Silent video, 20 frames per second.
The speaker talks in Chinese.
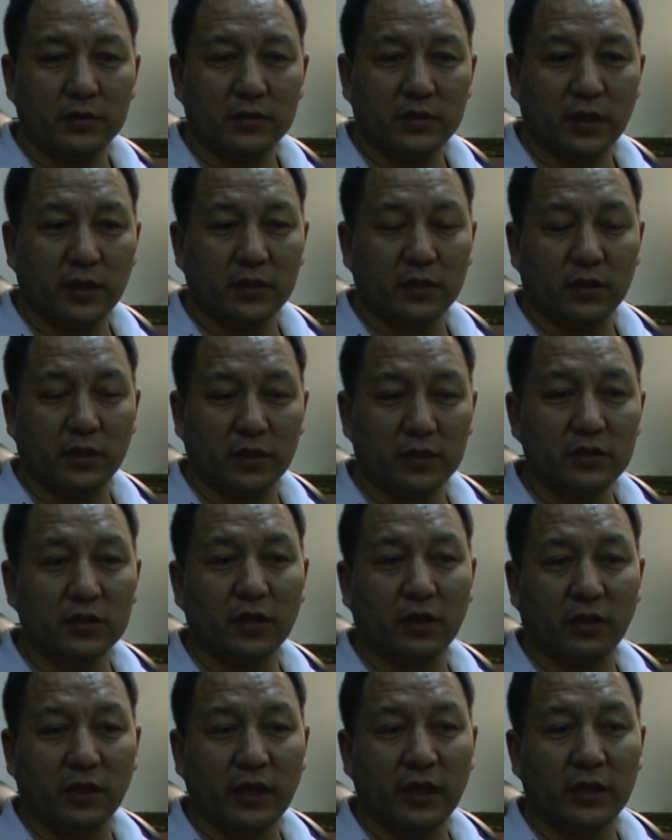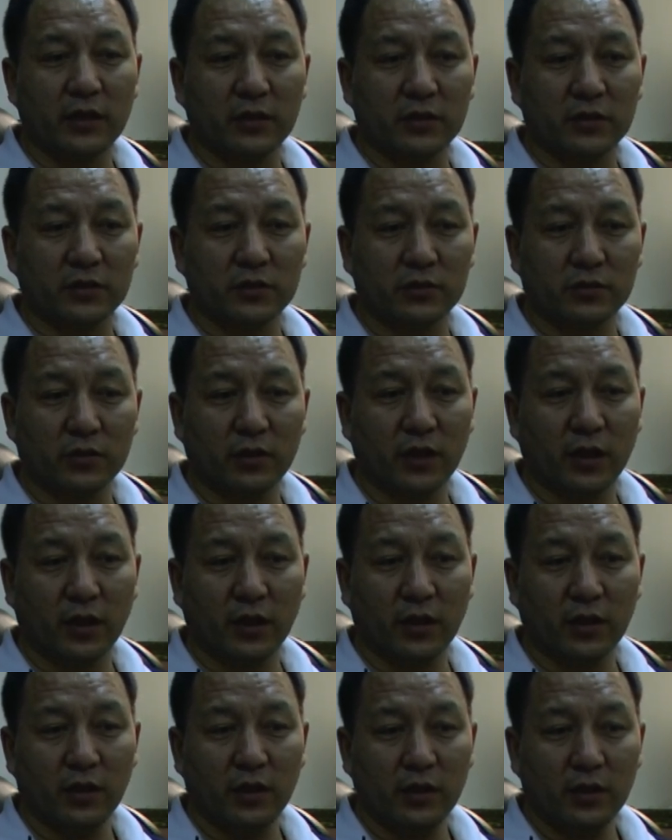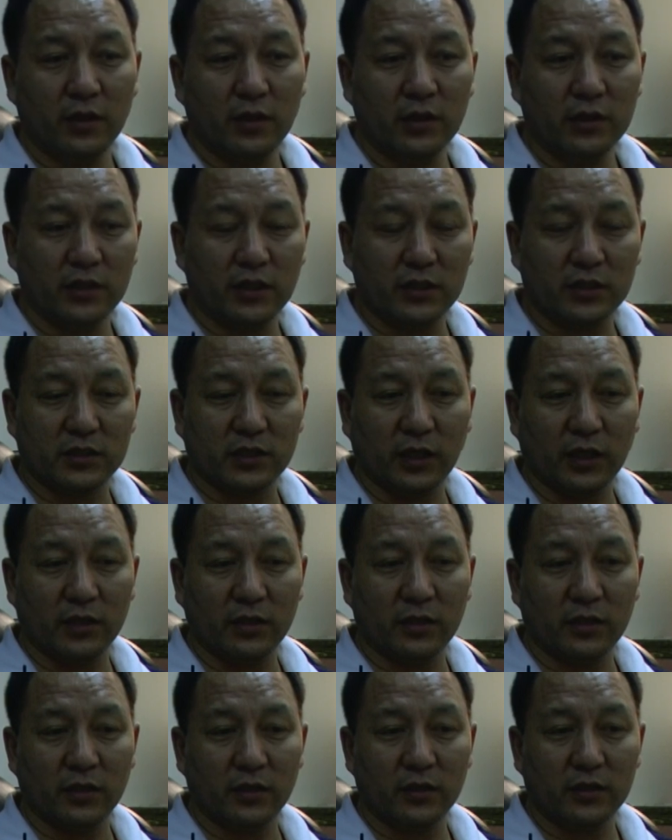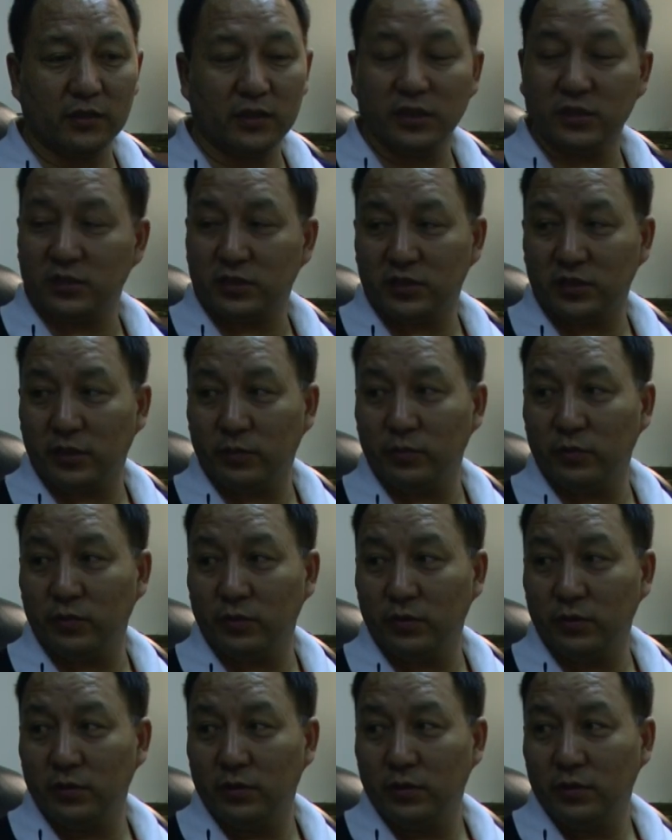藏人很少看那些中央电视台的电视节目，